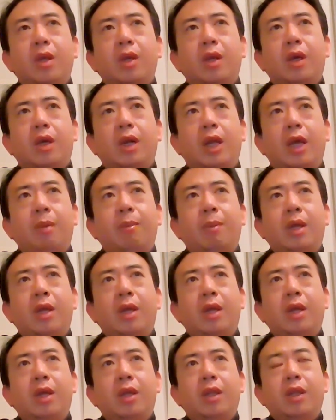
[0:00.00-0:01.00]
那个雷
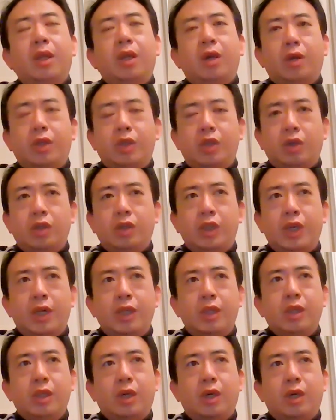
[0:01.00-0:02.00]
门，那个叫
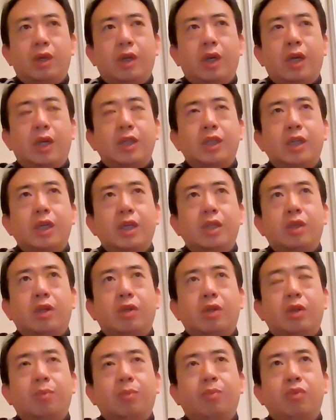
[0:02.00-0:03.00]
浅草啊。浅
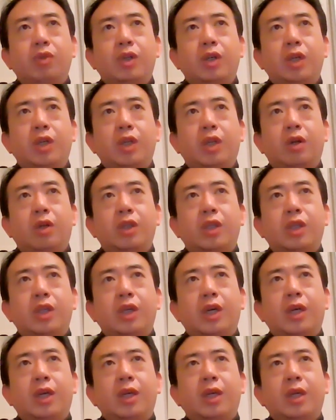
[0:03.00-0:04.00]
草是步行一条
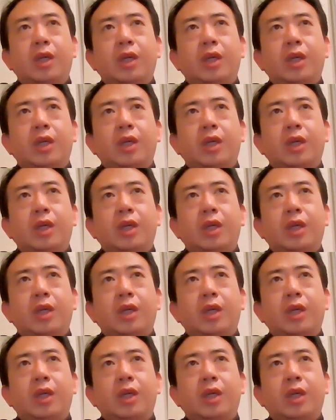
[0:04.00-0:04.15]
街。